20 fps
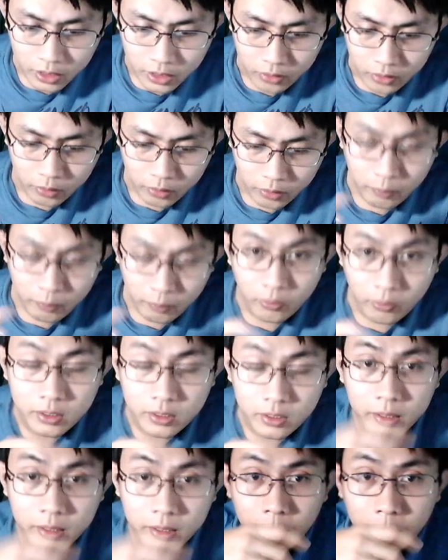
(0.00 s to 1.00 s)
yung iba po kasi
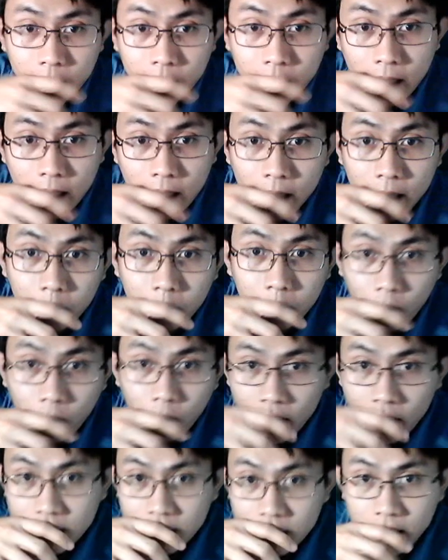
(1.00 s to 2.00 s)
hindi po nila alam kung
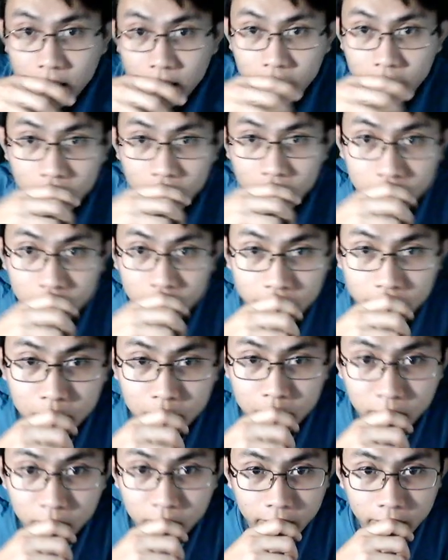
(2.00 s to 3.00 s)
asa naki, saan
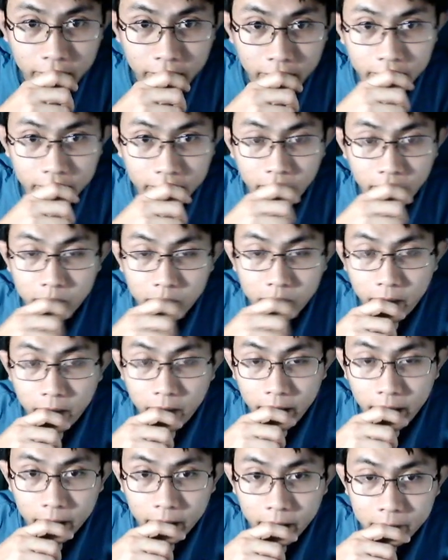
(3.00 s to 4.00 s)
po nakikita yung
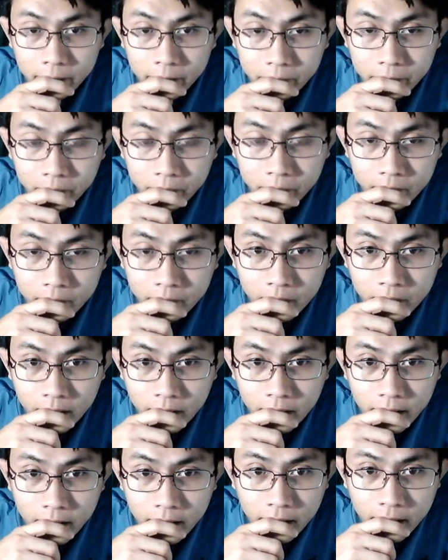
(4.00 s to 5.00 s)
mga
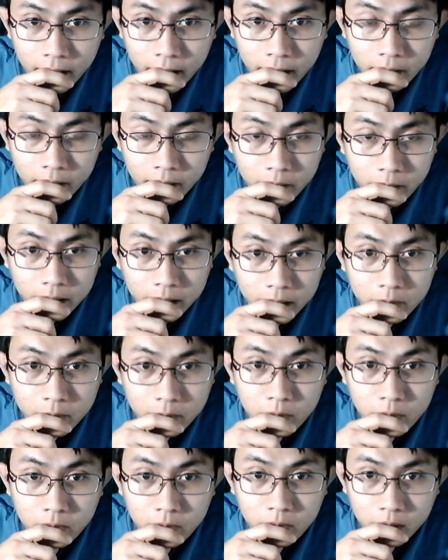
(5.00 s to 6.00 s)
yung mga
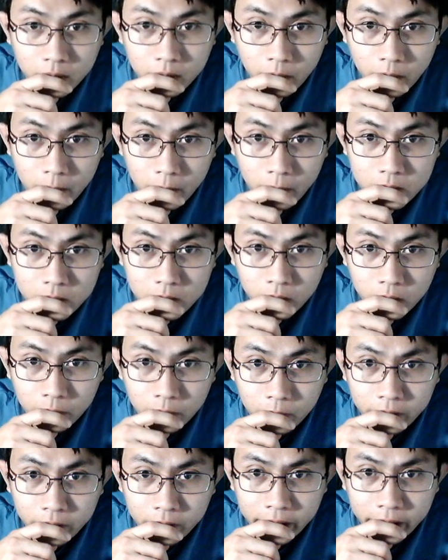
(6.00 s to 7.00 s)
nabub, nababasura
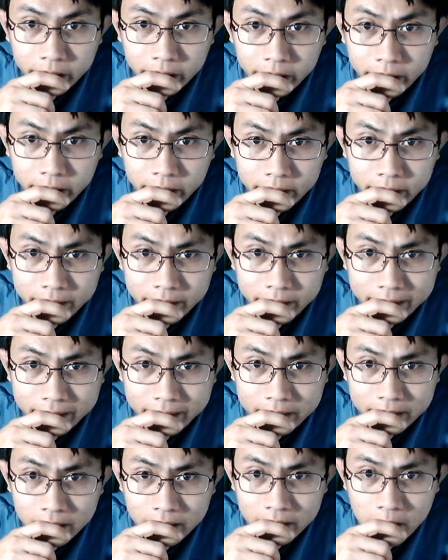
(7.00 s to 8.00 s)
po natin
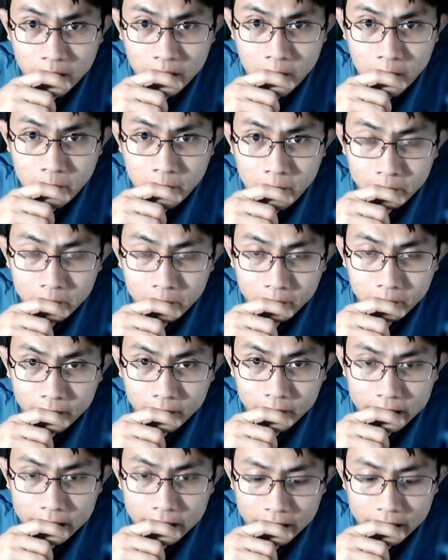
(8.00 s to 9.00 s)

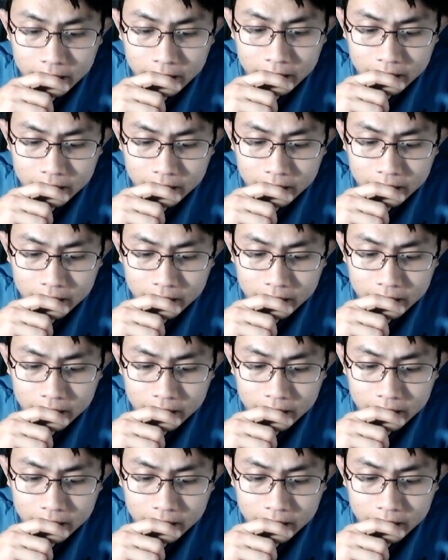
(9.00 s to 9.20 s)
na